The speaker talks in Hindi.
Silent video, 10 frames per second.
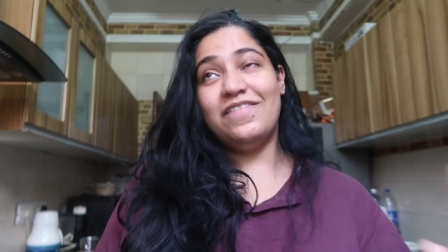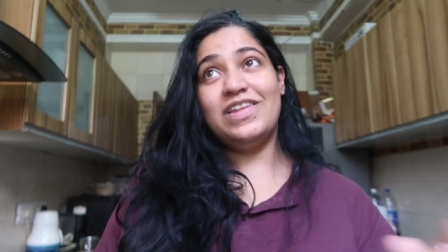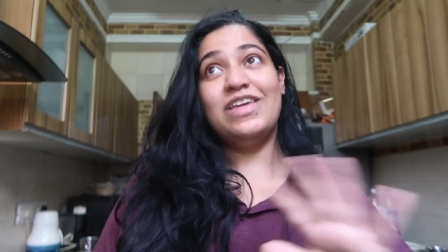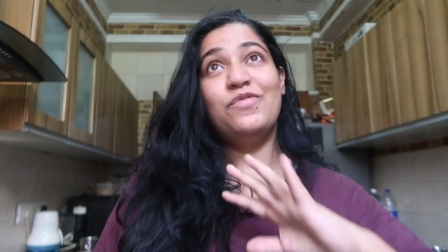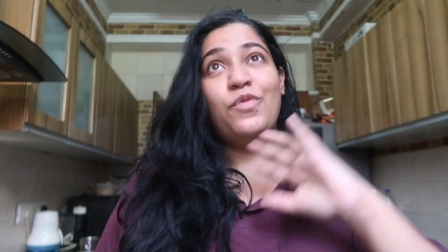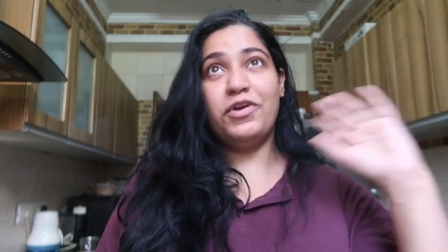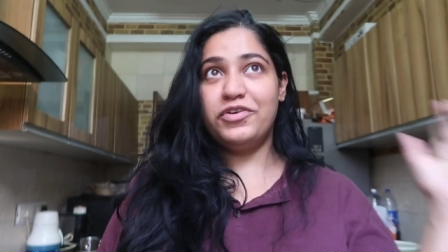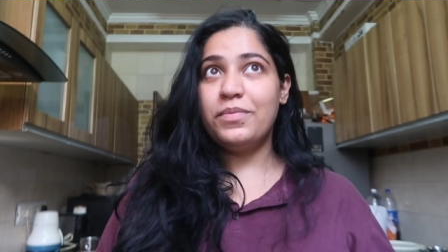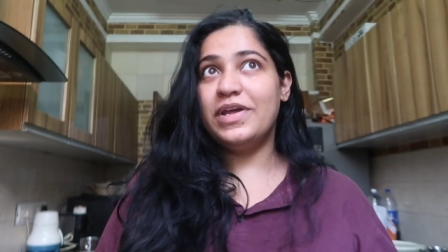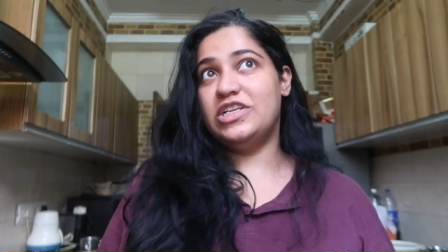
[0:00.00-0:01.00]
हुई की
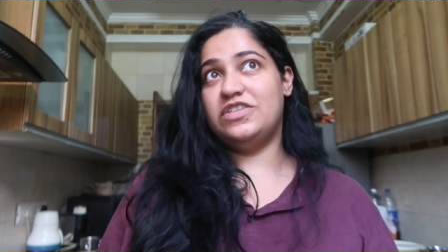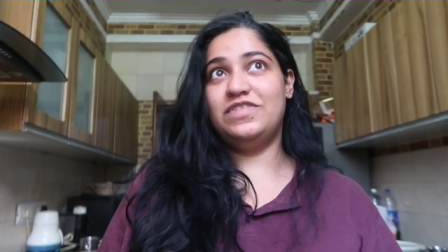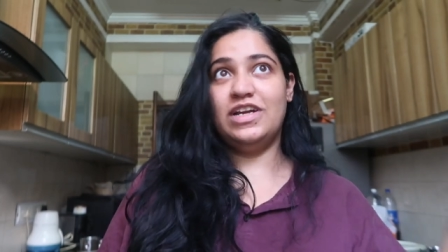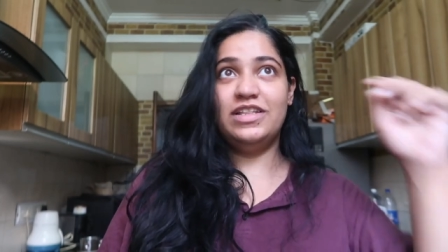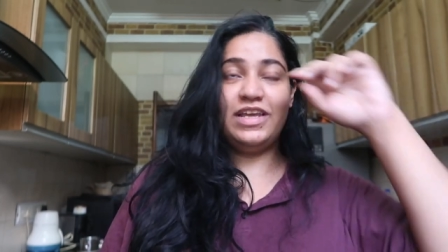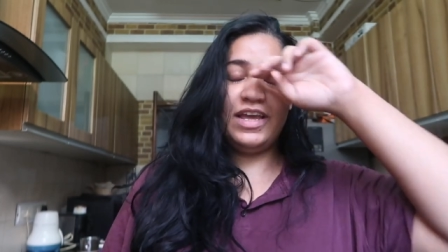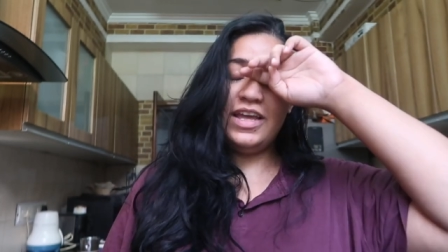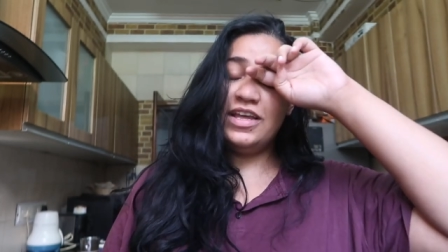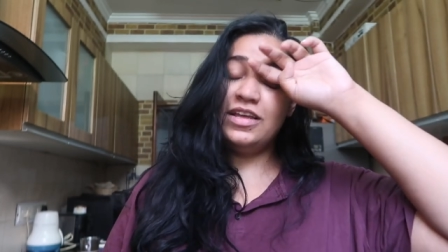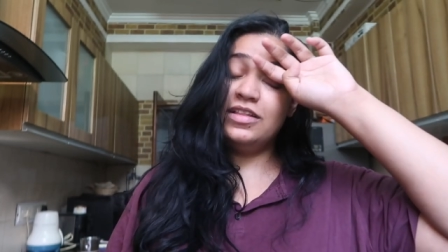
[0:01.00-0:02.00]
वार्ड्रोब मैंने शिफ्ट कर दिया
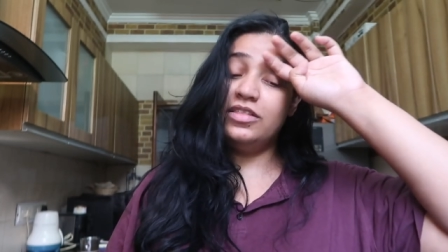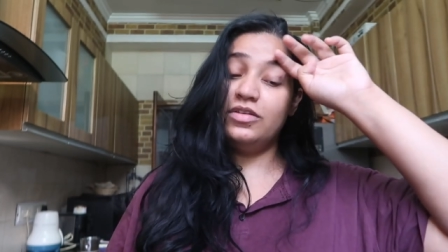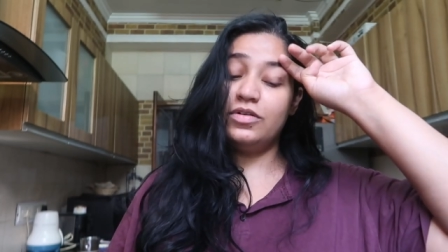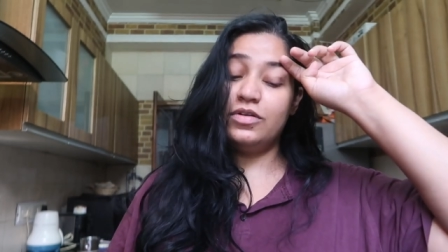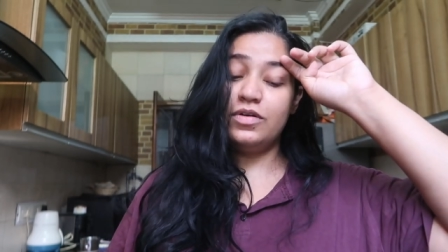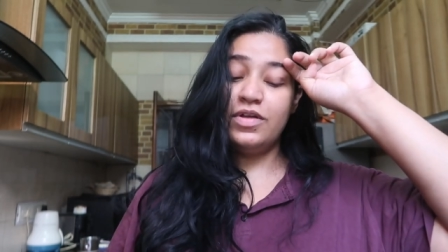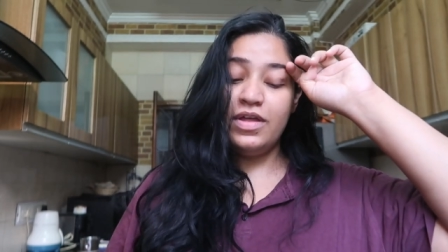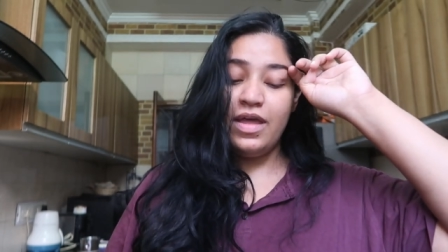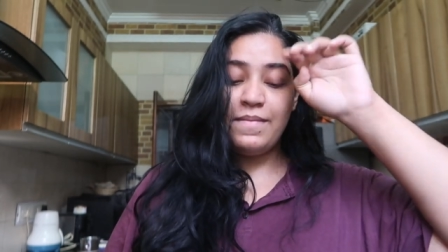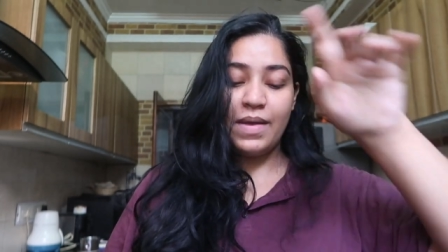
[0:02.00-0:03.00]
है तो
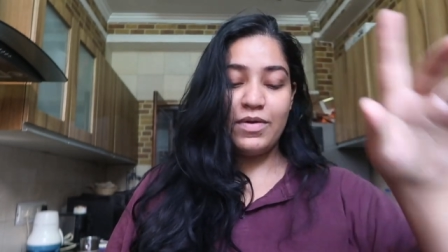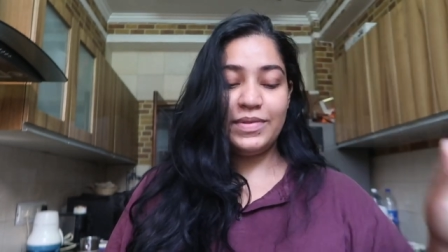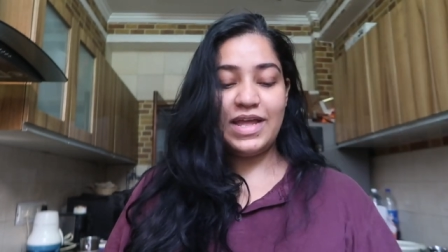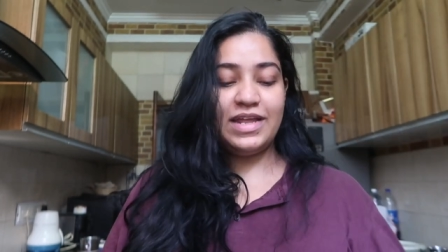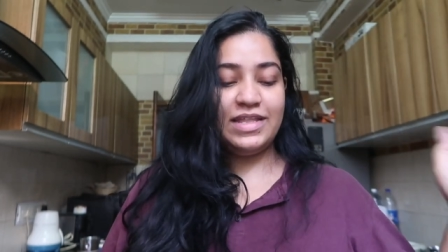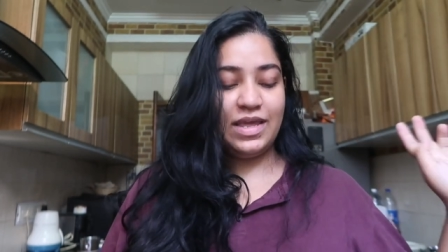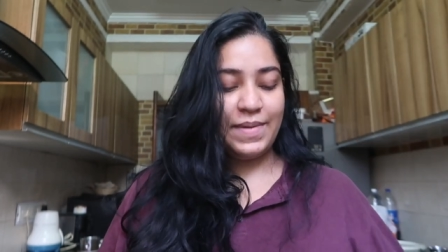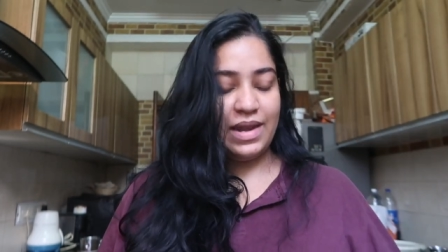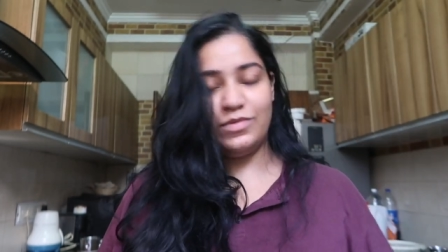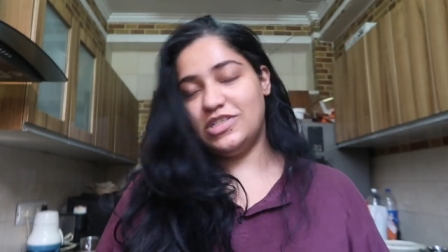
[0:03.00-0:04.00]
तब वो आई थी कि
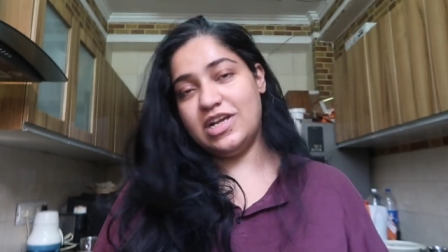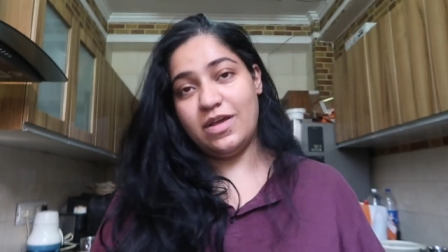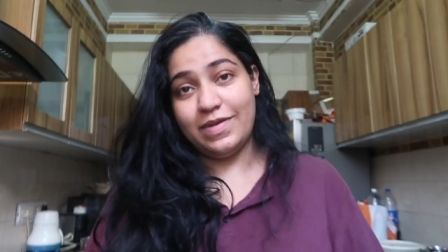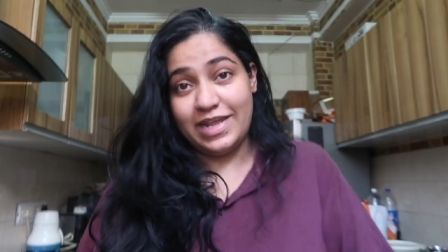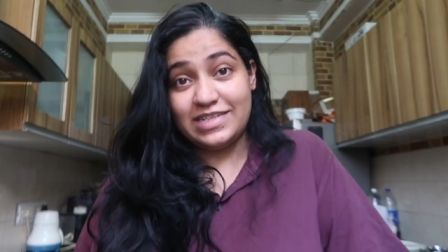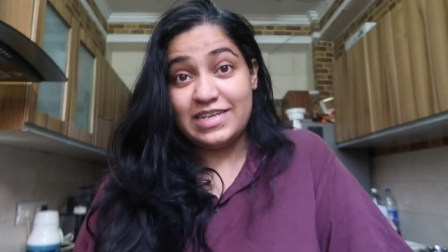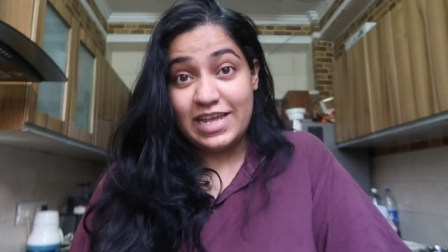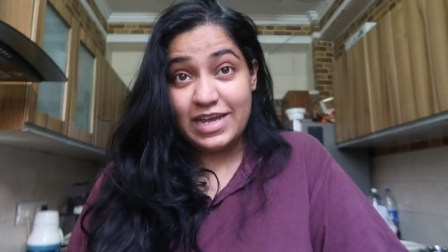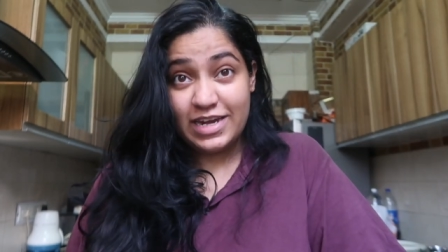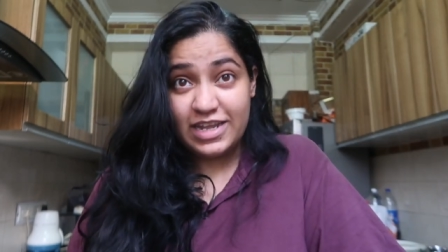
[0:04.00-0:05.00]
पहले मुझे लगा मैं नेस्ट
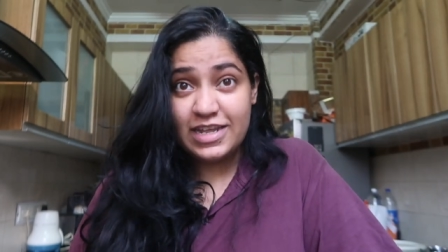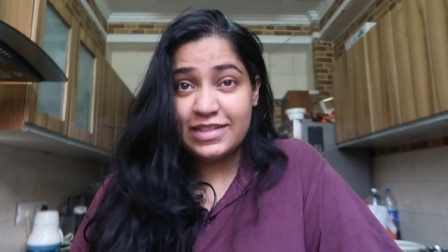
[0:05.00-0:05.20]
नहीं करी